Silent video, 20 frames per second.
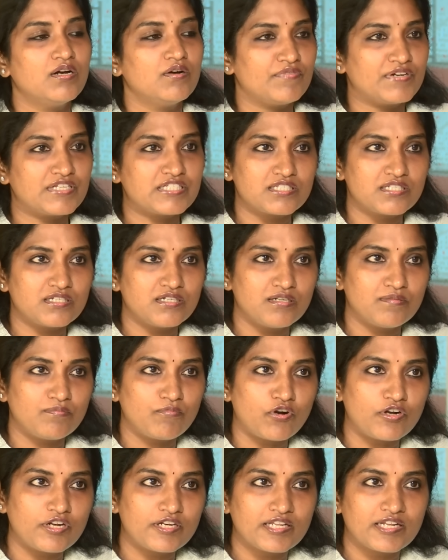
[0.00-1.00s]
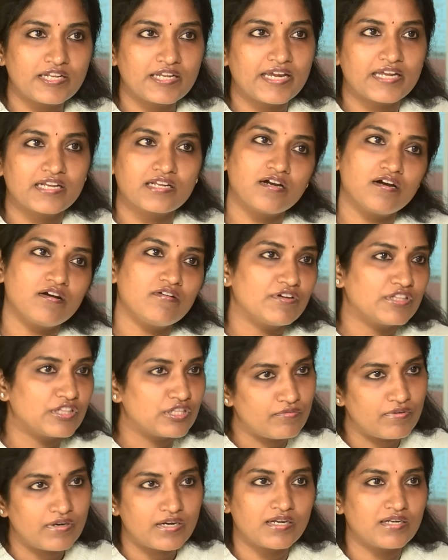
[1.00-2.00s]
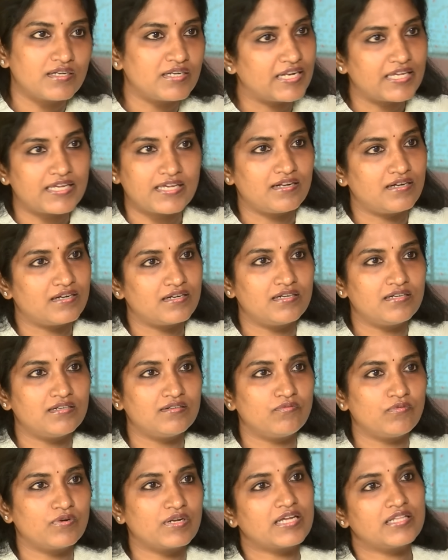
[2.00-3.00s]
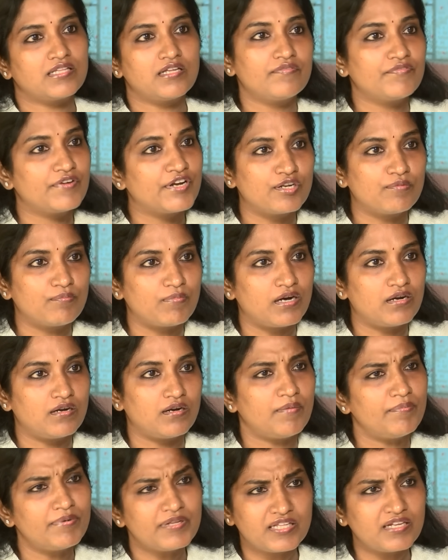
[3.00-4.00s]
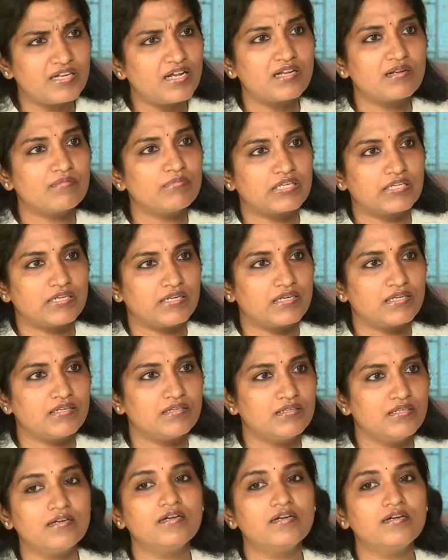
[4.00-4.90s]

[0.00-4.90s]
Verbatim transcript: ஃபஸ்ட்டு மானிட்டரி கெயினுக்காக வந்துடுவாங்கன்னு நினைக்கிறாங்க உனக்கு எதாவது வேணுமா அப்படி தானே ஆரம்பிக்கிறாங்க